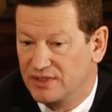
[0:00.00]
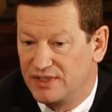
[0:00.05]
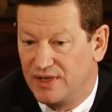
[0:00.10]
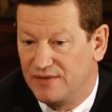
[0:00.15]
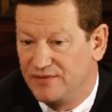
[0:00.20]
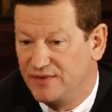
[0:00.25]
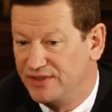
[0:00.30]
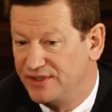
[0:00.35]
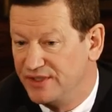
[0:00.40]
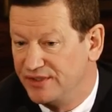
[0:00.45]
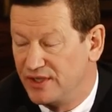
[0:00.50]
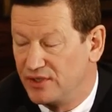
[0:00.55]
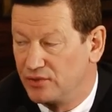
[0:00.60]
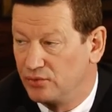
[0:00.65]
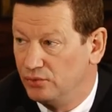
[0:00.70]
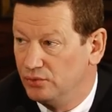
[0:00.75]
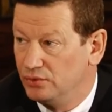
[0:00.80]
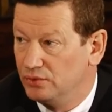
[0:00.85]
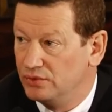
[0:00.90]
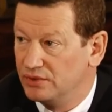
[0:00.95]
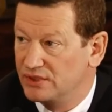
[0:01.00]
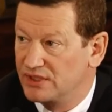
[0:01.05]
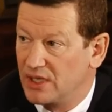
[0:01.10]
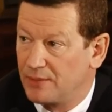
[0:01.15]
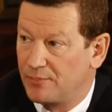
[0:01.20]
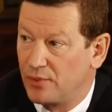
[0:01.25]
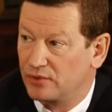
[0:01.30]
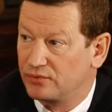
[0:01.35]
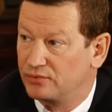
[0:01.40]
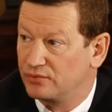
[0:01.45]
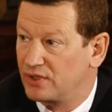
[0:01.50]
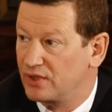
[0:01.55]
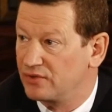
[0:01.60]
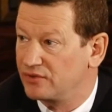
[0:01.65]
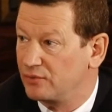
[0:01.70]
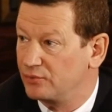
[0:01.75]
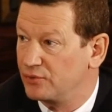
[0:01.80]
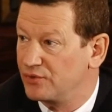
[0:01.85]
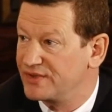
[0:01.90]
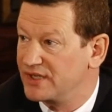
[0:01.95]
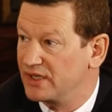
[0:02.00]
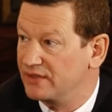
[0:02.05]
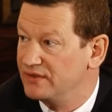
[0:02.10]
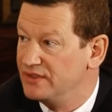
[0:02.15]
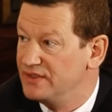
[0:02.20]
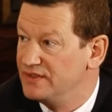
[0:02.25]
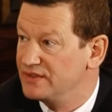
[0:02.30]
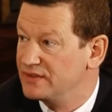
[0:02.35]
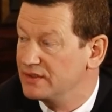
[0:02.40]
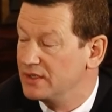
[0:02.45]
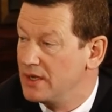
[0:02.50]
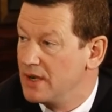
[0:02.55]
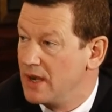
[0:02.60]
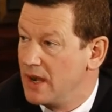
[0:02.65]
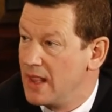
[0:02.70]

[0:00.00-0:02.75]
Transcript: qui évite des détours, qui apporte tout un ensemble de services,